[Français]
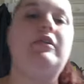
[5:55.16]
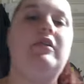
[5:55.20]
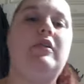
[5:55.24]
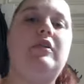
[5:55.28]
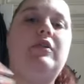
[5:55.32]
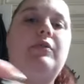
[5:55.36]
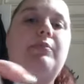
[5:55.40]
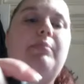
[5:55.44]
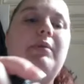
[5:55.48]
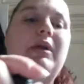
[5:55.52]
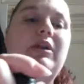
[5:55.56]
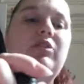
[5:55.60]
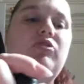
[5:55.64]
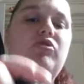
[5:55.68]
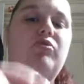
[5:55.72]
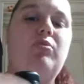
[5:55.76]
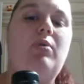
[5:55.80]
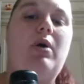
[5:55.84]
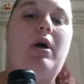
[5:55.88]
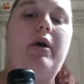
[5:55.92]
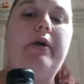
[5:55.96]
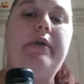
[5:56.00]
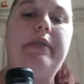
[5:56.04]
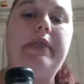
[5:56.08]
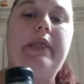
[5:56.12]
je n'ai pas le
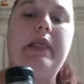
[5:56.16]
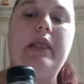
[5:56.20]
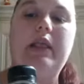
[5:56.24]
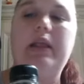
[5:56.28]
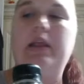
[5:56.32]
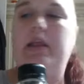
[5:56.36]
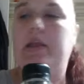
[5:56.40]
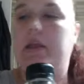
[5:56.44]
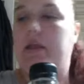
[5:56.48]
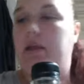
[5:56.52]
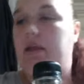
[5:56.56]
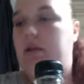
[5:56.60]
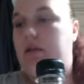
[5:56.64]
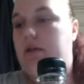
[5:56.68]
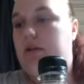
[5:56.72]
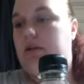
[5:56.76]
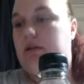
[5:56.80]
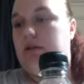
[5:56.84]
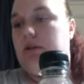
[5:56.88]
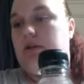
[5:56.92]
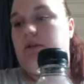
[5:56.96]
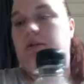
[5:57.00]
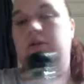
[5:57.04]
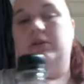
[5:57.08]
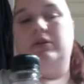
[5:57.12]
choix.
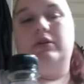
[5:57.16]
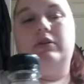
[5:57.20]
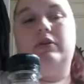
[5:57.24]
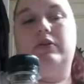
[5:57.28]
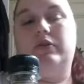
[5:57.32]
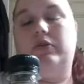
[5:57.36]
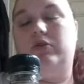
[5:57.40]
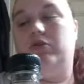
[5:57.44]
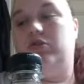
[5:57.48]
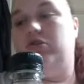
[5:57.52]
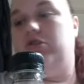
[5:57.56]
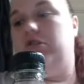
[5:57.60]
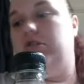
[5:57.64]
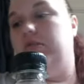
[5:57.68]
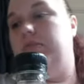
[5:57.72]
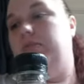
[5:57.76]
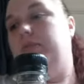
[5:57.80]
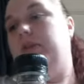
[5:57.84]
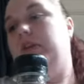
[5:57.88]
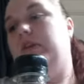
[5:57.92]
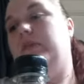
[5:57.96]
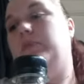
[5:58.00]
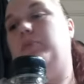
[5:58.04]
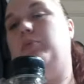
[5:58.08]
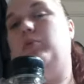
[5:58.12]
Parce que j'ai
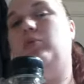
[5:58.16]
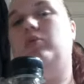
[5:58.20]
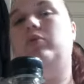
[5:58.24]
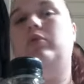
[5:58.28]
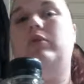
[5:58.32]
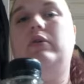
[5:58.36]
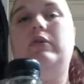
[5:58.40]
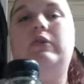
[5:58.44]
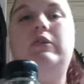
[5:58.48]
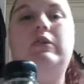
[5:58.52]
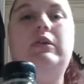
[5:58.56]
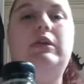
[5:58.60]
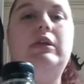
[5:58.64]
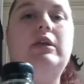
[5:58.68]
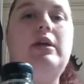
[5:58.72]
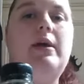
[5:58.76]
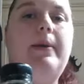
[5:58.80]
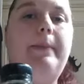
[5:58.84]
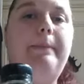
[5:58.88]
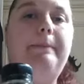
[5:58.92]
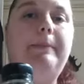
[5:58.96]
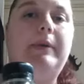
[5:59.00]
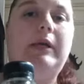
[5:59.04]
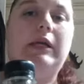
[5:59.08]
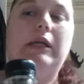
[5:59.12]
Miss Pollux qui
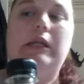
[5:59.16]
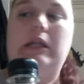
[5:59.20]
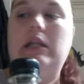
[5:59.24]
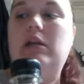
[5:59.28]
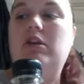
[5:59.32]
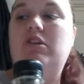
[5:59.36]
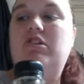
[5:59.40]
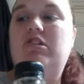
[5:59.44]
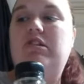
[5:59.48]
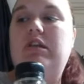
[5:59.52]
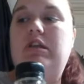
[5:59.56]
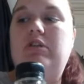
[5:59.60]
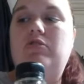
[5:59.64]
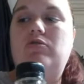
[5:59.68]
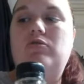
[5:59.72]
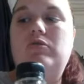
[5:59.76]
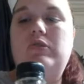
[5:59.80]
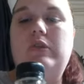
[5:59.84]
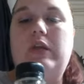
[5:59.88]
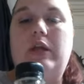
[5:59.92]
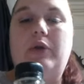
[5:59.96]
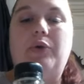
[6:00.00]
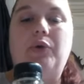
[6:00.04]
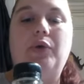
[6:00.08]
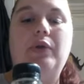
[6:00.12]
a pris la chaise
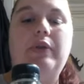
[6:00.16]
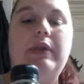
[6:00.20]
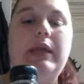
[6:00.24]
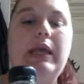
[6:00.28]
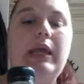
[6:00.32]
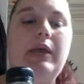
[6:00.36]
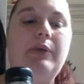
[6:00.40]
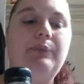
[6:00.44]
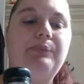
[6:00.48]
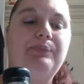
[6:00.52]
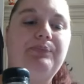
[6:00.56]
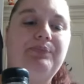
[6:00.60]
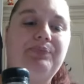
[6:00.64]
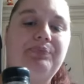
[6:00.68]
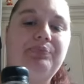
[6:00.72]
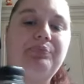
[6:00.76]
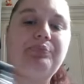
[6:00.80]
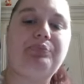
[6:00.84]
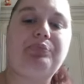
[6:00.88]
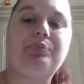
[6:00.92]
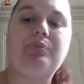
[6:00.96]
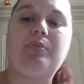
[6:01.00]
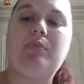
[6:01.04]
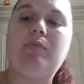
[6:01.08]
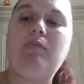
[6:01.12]
juste à côté.
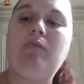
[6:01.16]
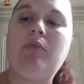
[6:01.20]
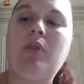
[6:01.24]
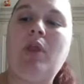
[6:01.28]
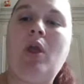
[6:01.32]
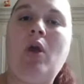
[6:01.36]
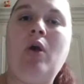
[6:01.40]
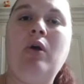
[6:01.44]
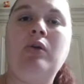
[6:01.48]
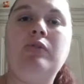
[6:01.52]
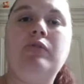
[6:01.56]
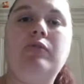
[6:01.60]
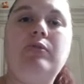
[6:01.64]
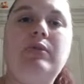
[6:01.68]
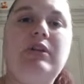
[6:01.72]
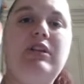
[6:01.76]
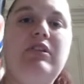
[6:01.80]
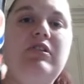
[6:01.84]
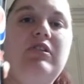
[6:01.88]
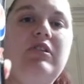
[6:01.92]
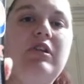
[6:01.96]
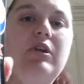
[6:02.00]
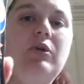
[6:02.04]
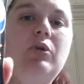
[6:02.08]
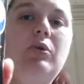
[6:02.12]

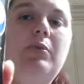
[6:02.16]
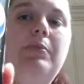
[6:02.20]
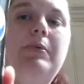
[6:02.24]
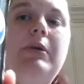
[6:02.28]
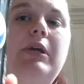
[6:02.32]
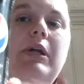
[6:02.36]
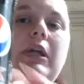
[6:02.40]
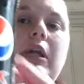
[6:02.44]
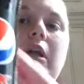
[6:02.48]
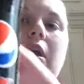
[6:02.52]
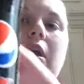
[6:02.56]
Ensuite, j'ai repris